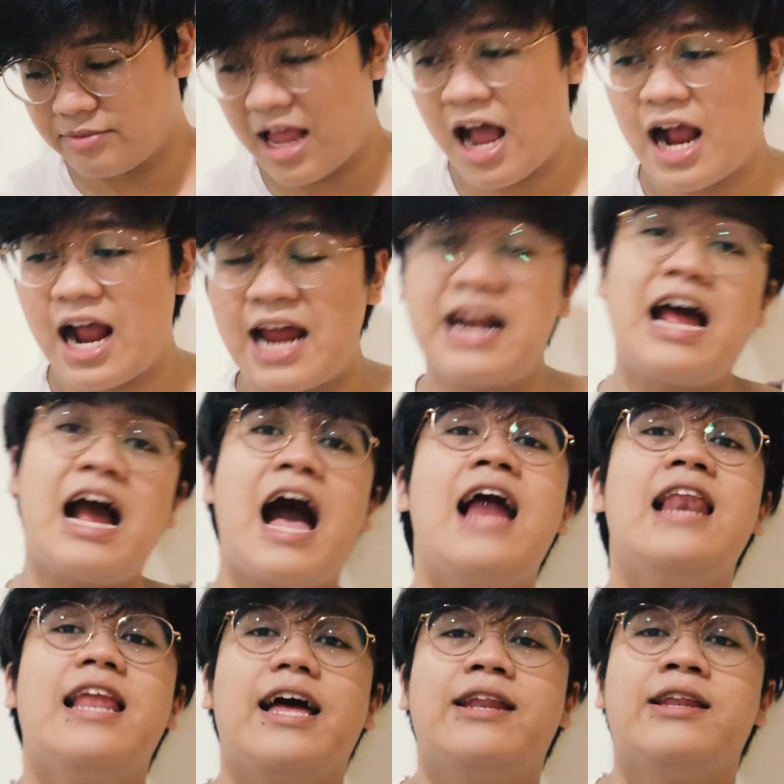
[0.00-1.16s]
Ang
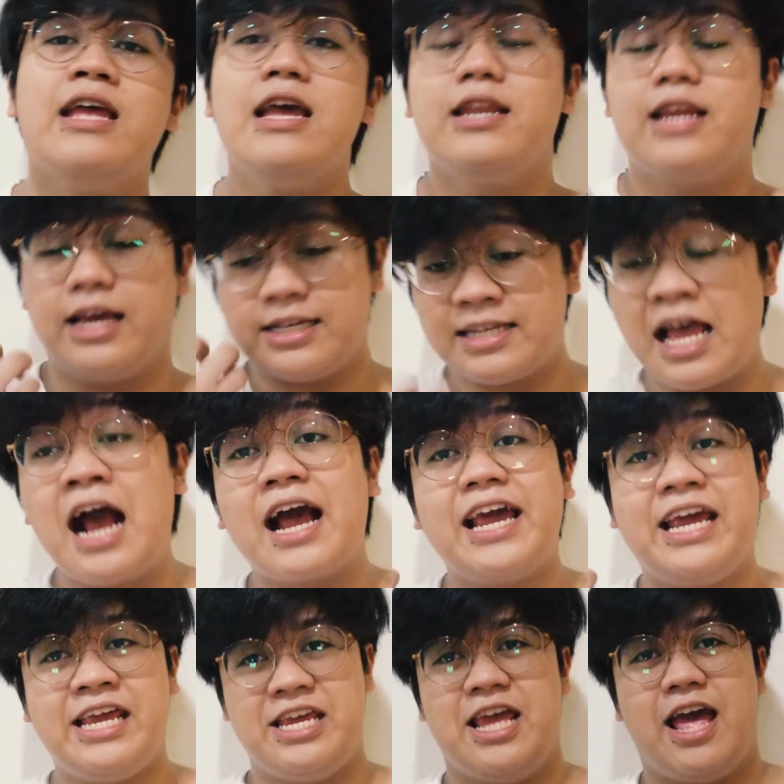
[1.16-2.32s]
karangalan ng isang
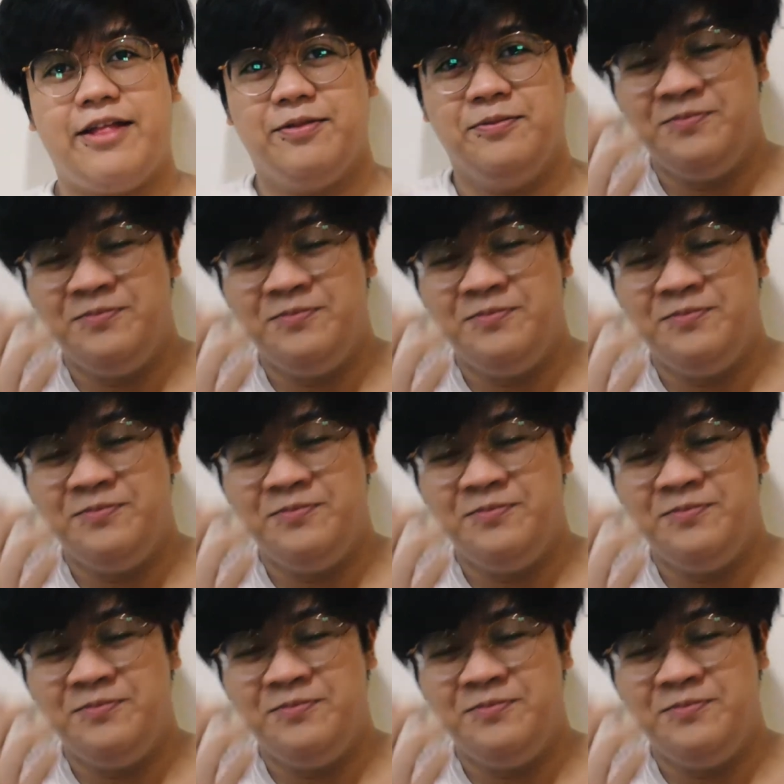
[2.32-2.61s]
kahihiyan.